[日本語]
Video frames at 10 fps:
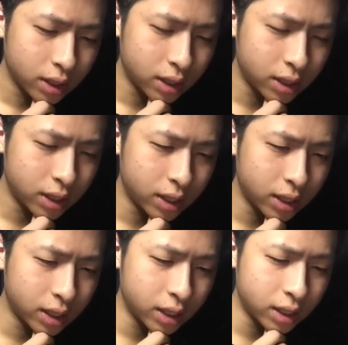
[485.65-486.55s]

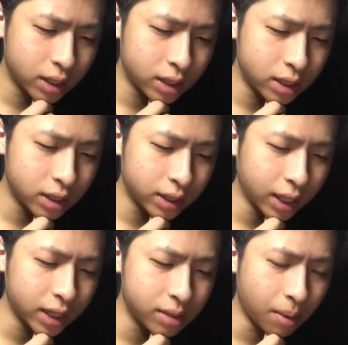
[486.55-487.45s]
うーん
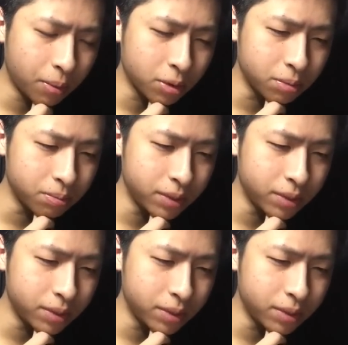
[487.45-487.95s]
なんで今僕